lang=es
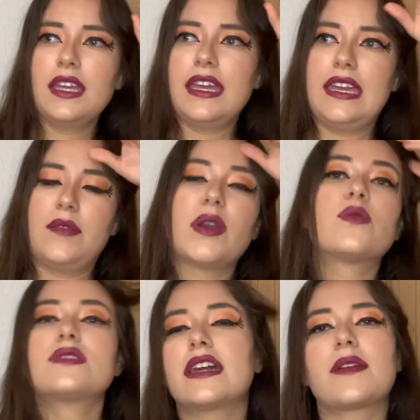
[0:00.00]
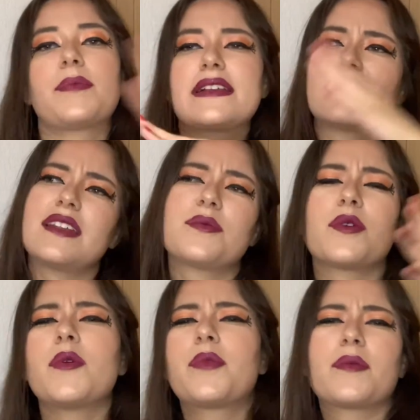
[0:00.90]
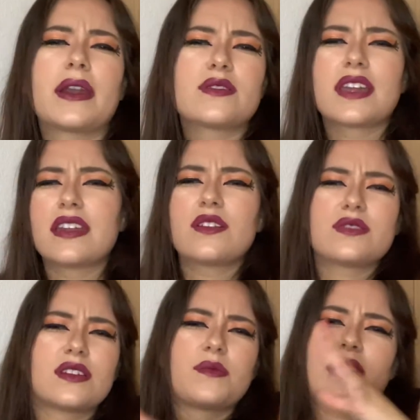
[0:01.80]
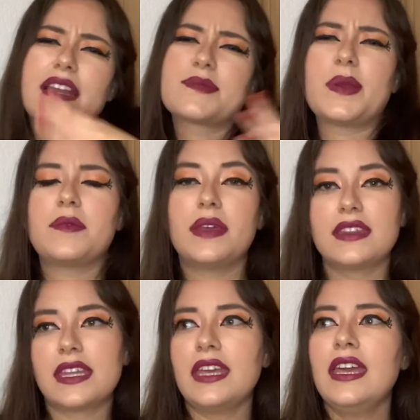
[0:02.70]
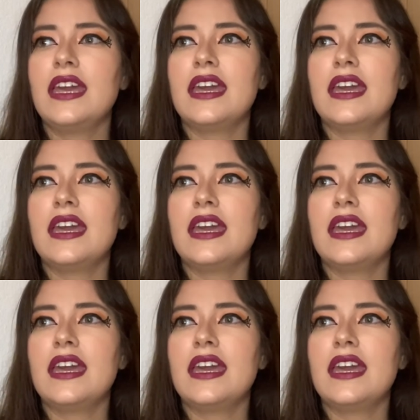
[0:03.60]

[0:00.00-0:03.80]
Eh, me gusta que pase él como por varios géneros y como que experimente.